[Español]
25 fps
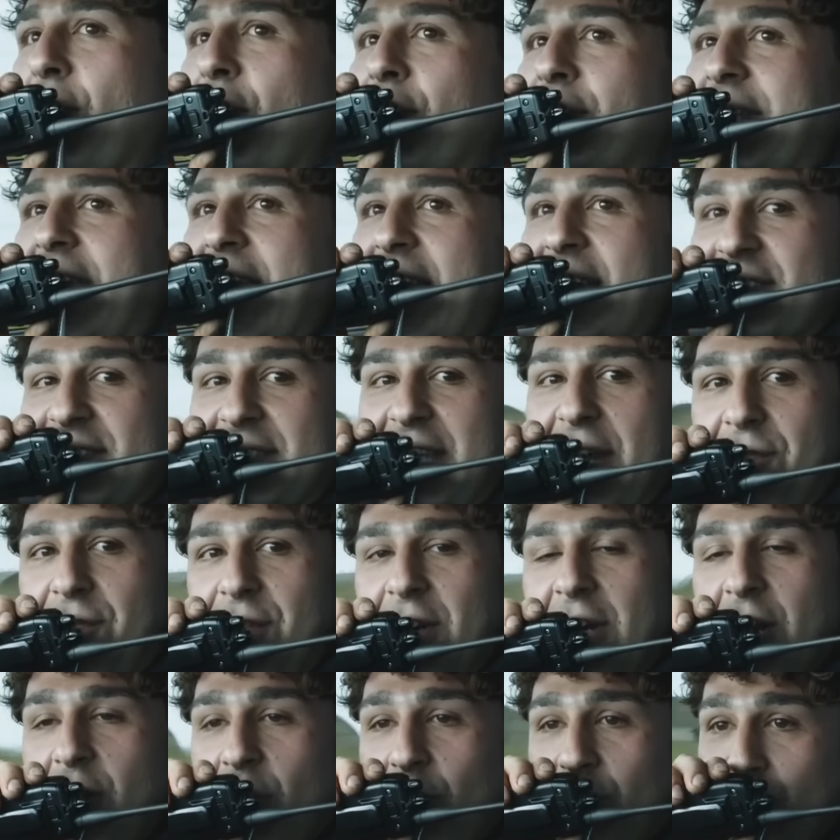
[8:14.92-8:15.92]
La tercera
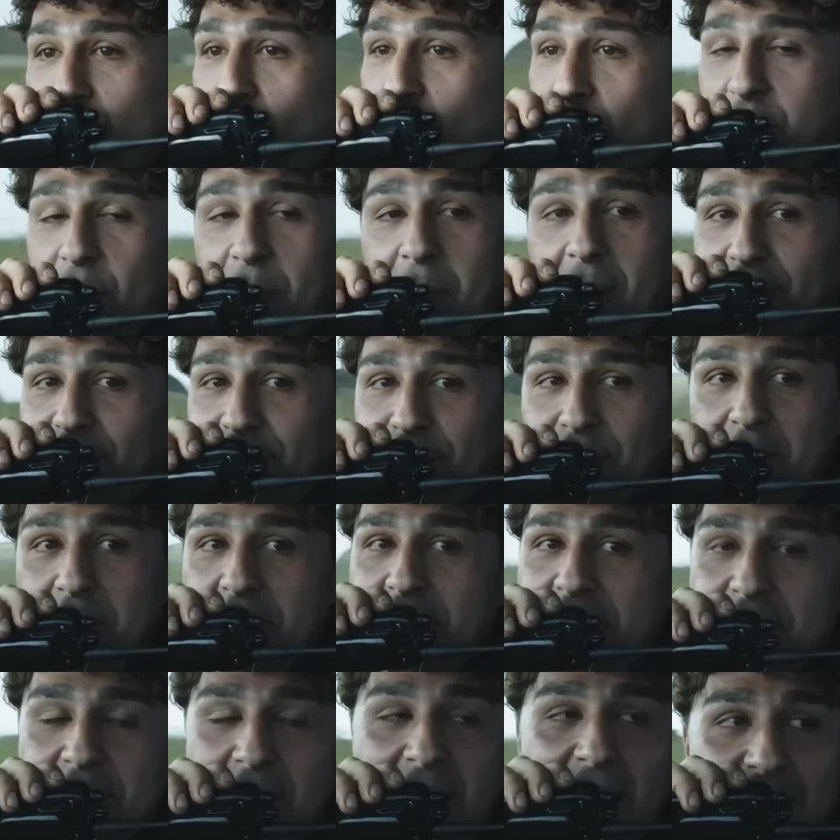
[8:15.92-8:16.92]
marcha definitivamente no es
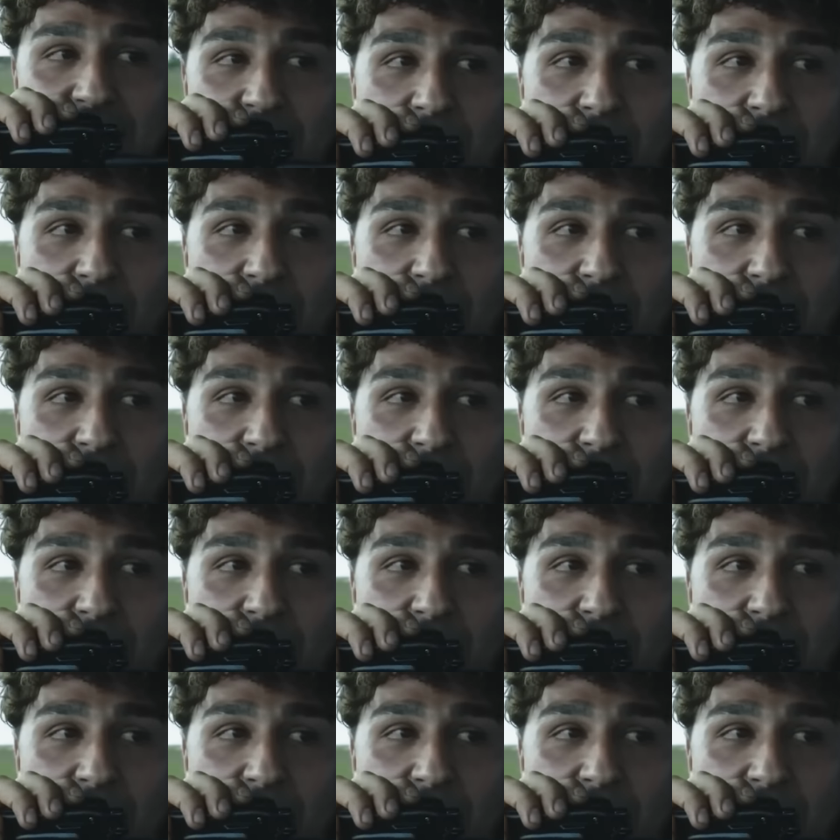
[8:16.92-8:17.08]
para mí,